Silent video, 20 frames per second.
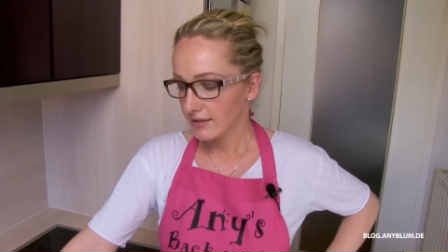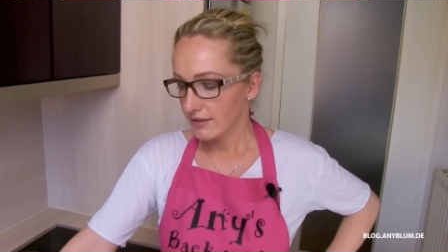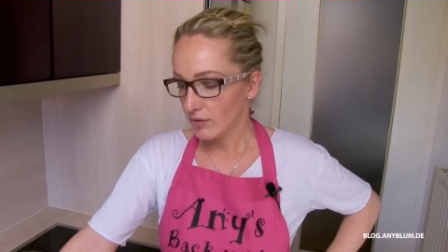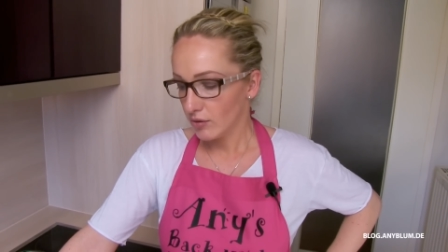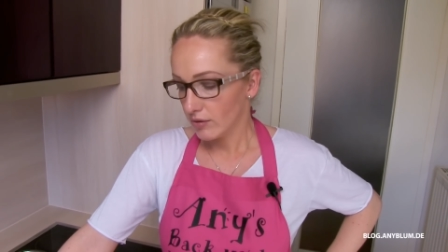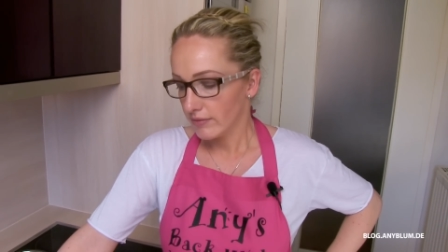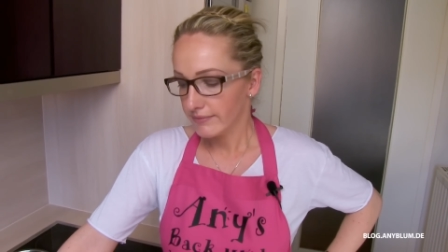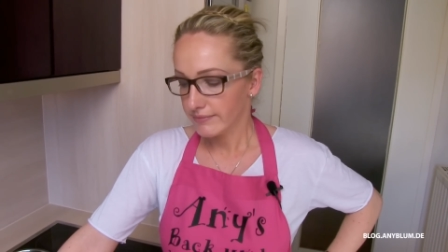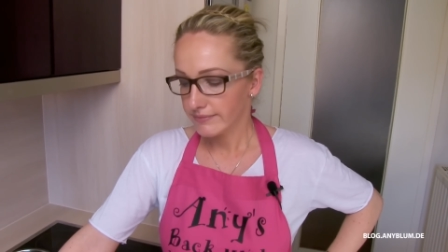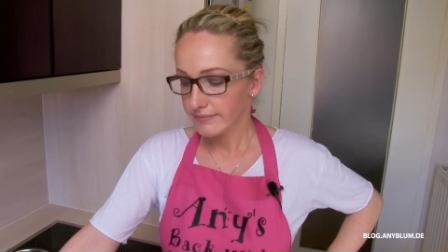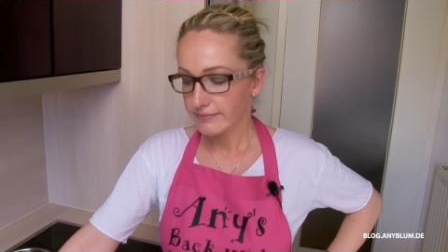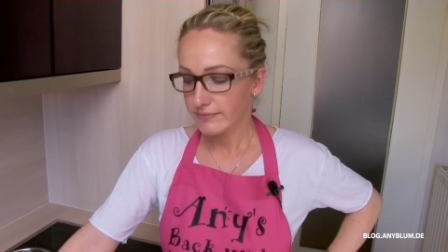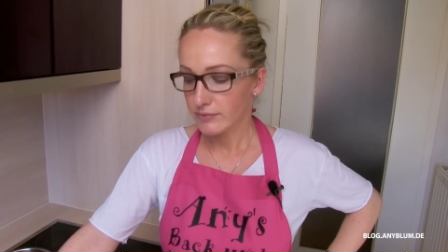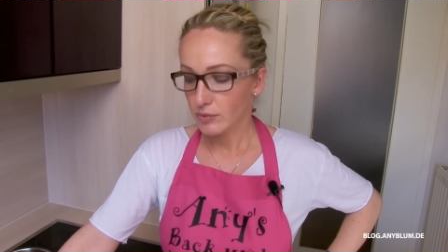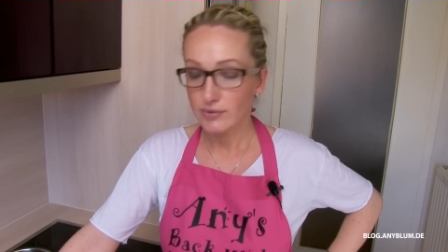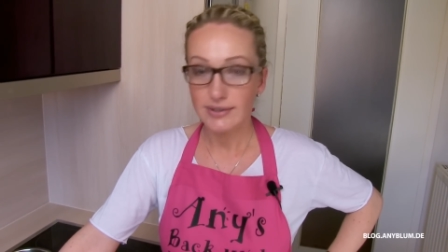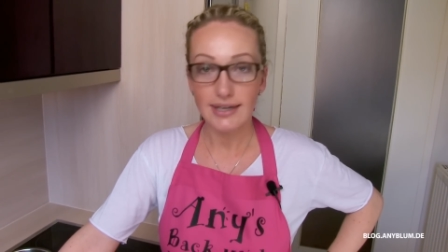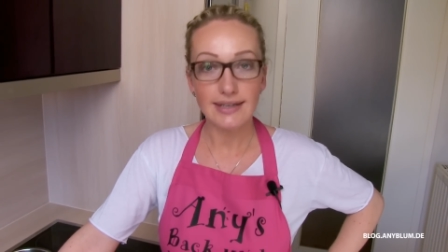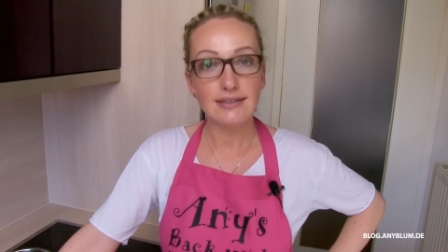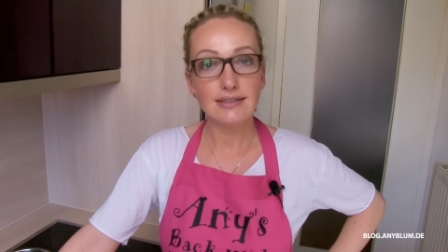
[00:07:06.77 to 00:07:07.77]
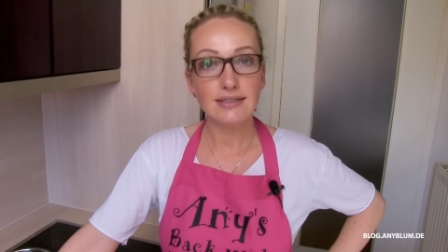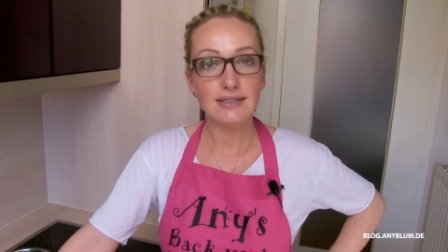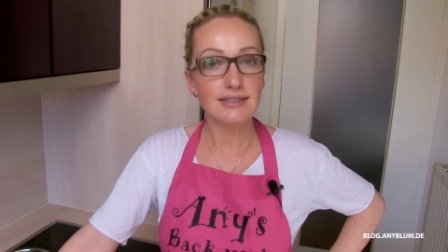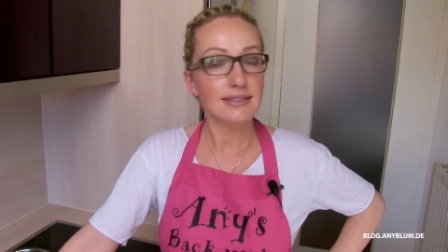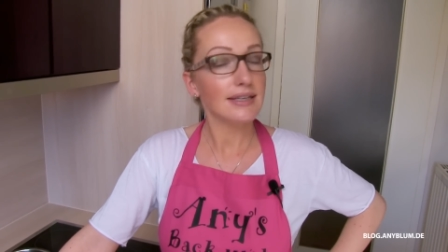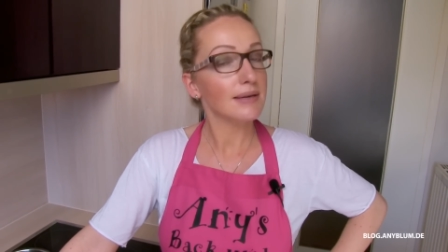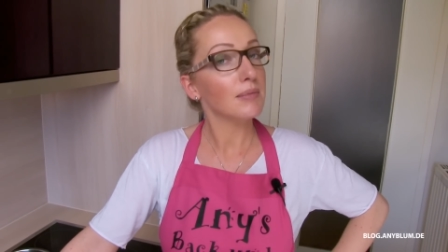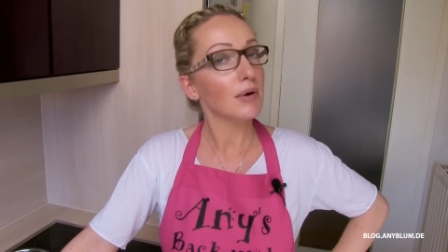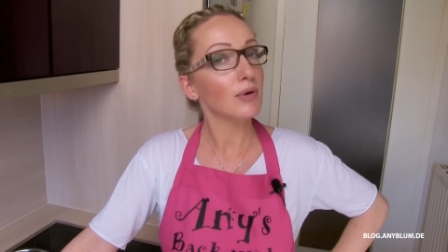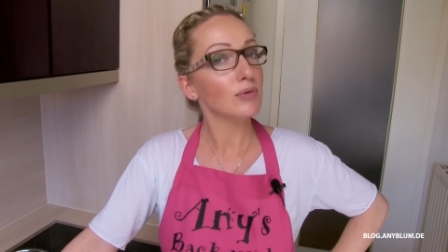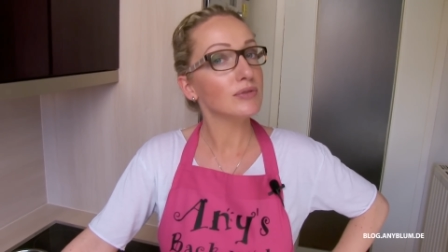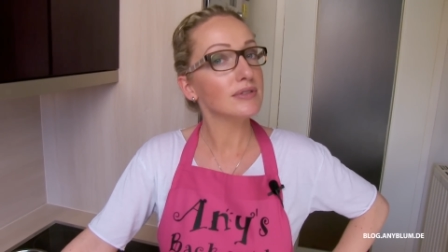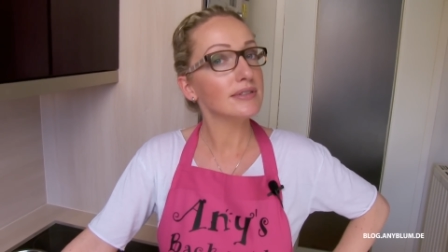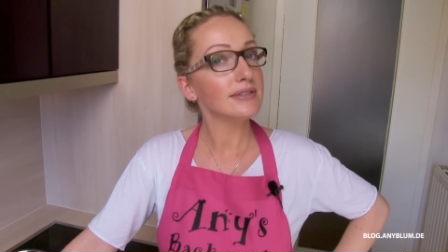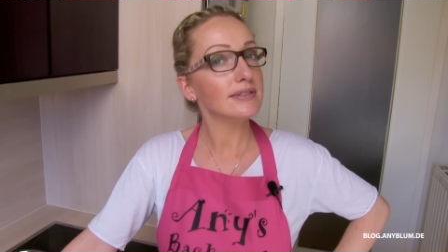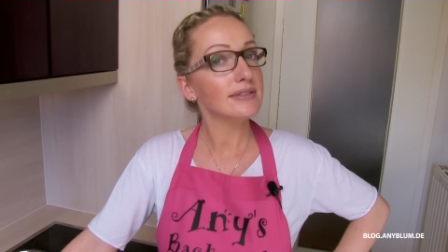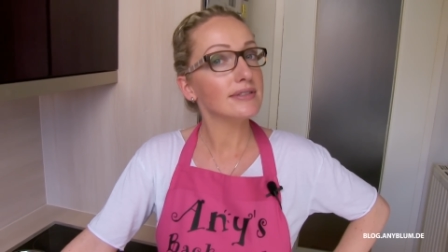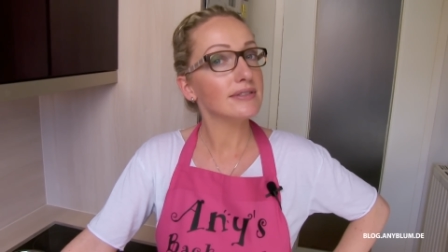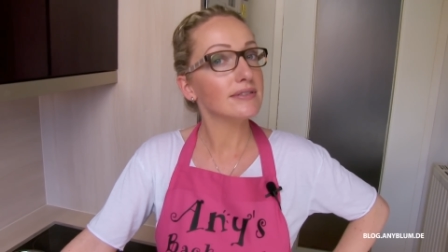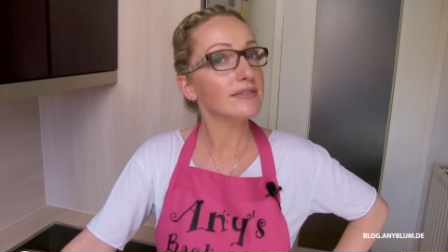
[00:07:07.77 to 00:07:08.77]
Jo, und dann sehen wir
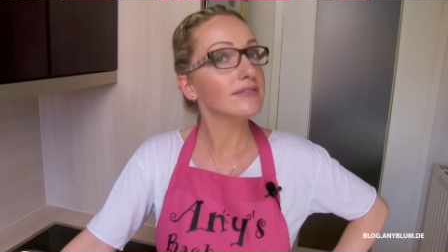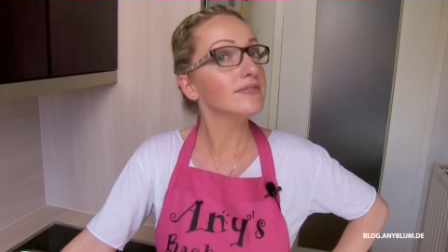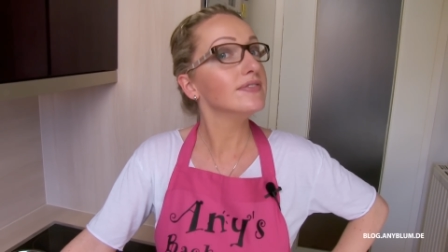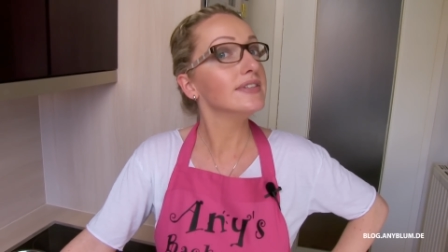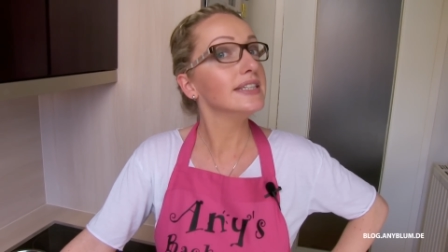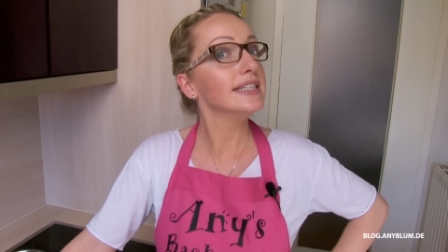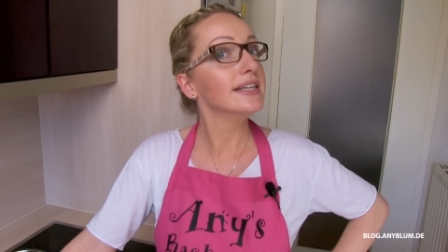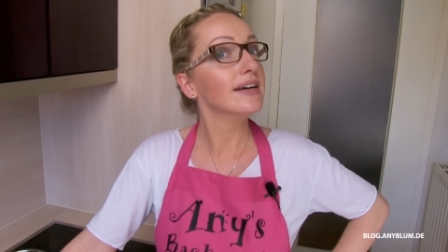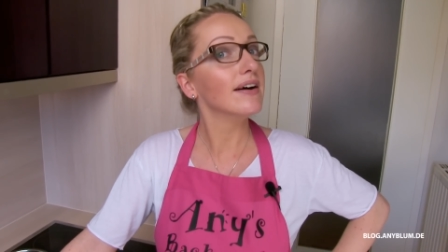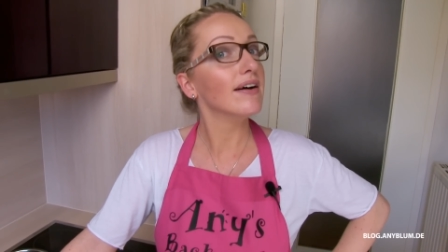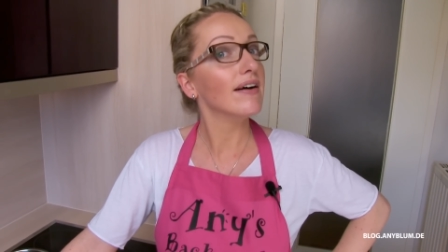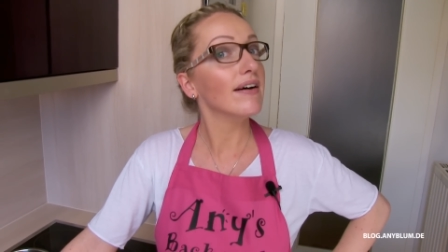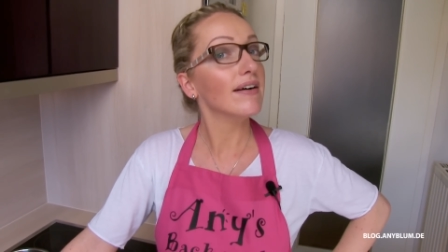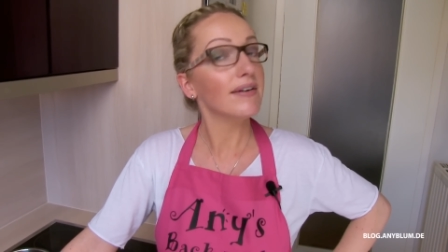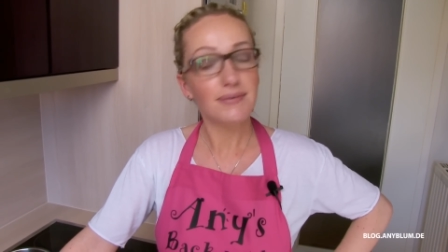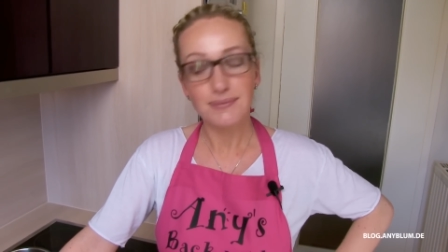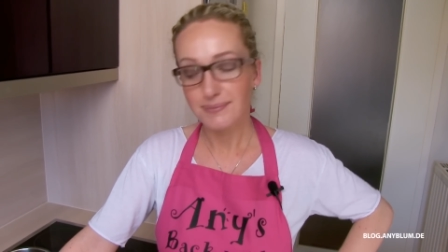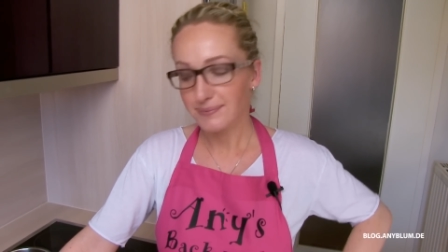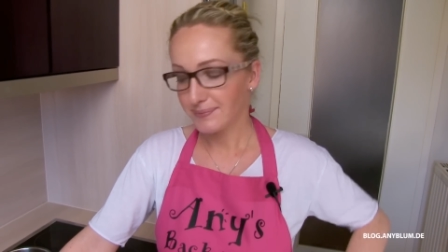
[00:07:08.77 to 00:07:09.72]
uns äh, wieder.